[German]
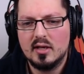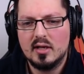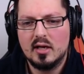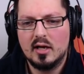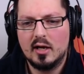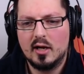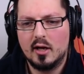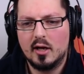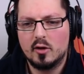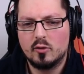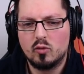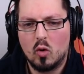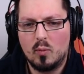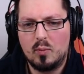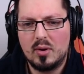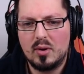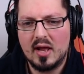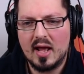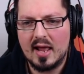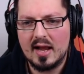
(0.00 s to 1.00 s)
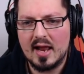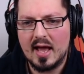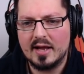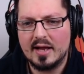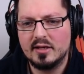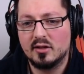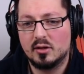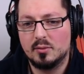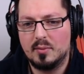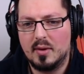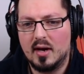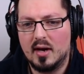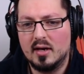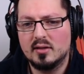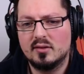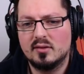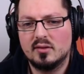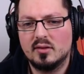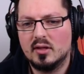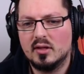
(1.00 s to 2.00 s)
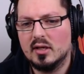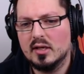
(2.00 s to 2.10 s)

äh, Roleplay alleine gemacht.